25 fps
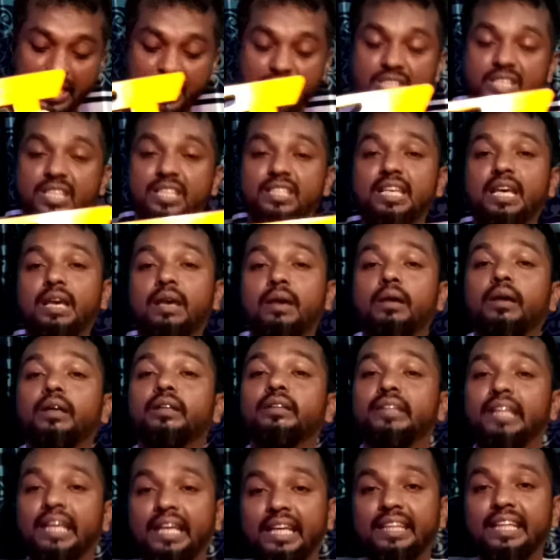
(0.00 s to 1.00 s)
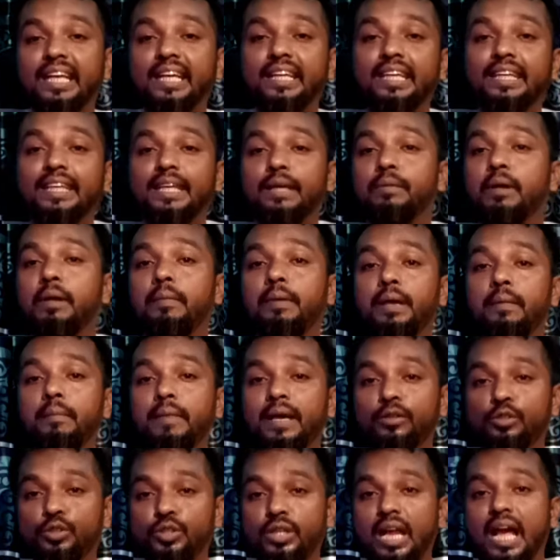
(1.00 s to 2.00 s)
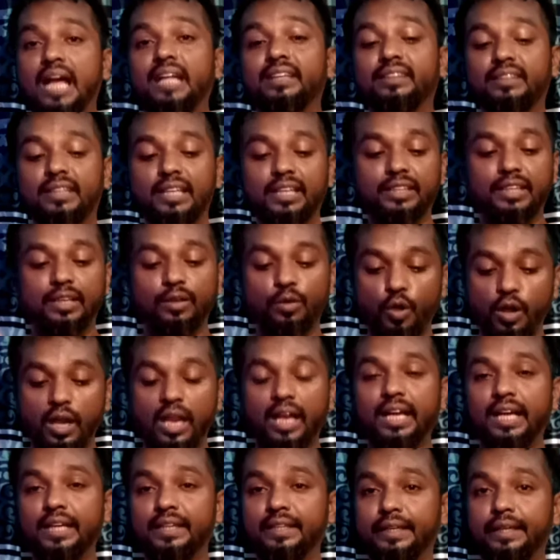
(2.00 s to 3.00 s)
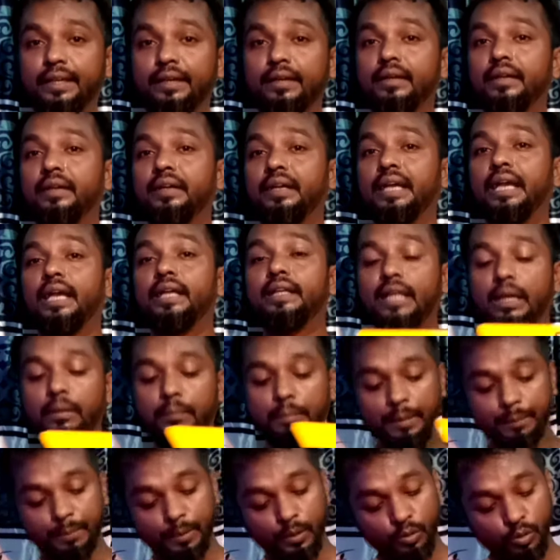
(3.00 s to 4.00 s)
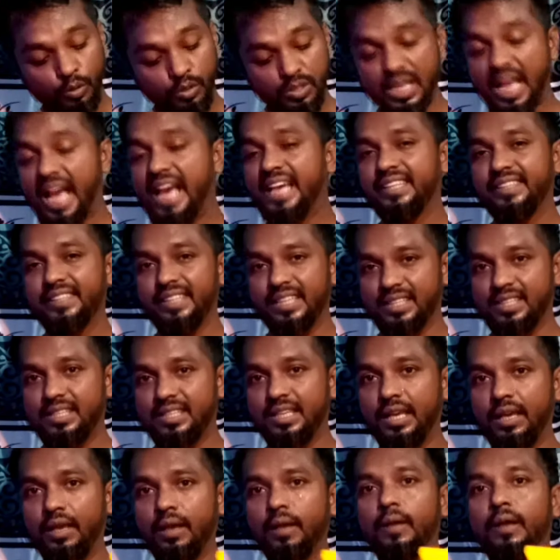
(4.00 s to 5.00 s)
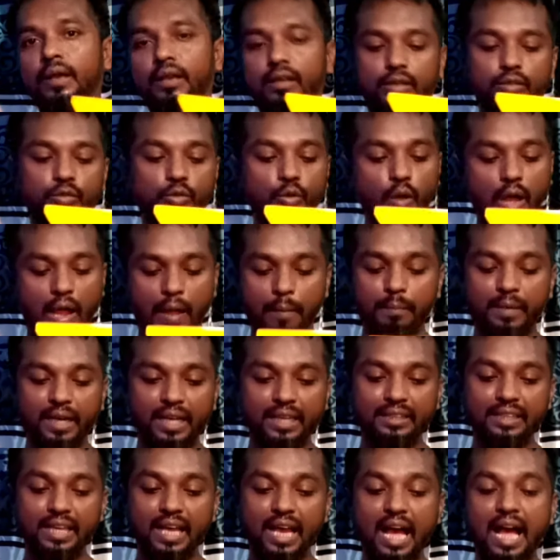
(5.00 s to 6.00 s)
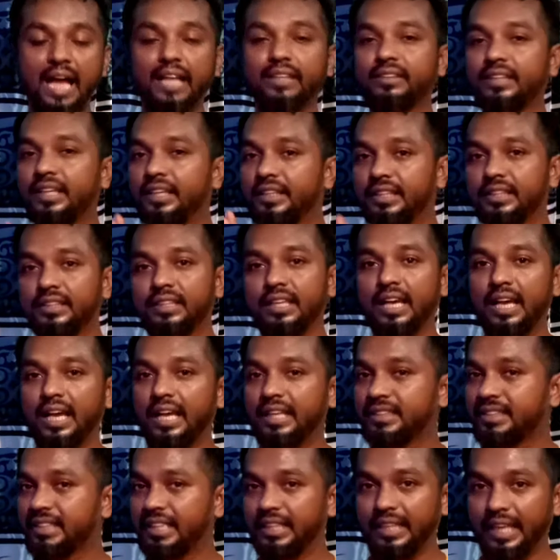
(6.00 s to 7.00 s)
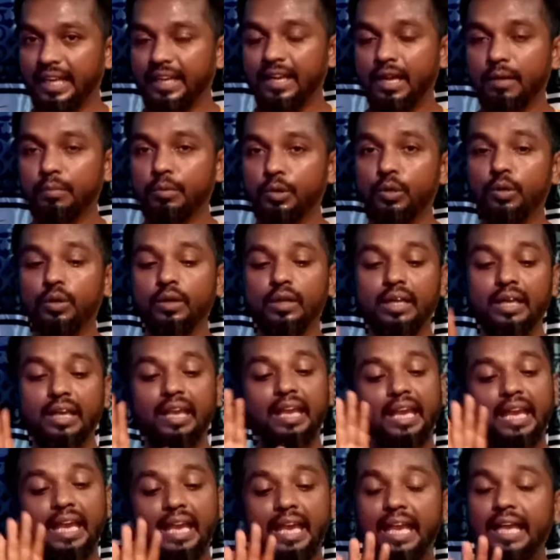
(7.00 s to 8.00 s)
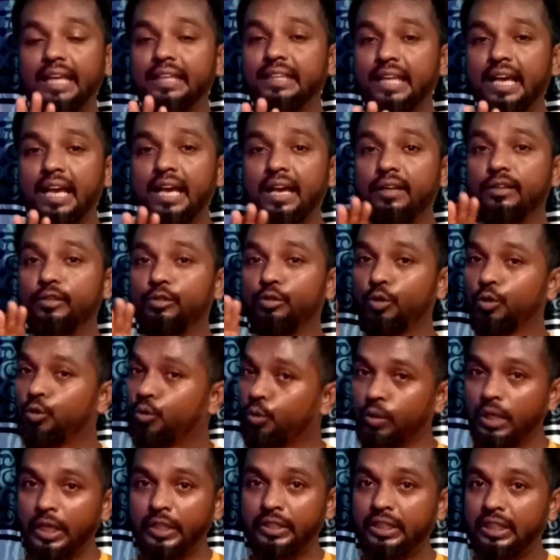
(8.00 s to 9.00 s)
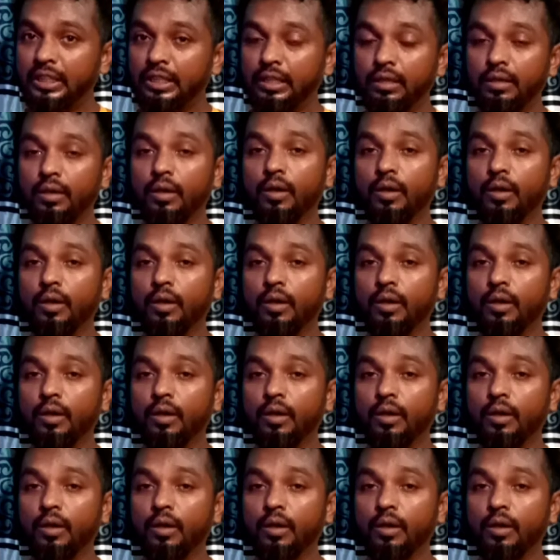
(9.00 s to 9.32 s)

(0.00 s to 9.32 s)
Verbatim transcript: স্টেজে দেখে থাকি কিভাবে মানুষের হাত কাটে গলা কাটে এটার বিভিন্ন সাইজ আছে তো আমরা এটা হাত কাটাটা আজকে দেখাবো এটা নতুন একটি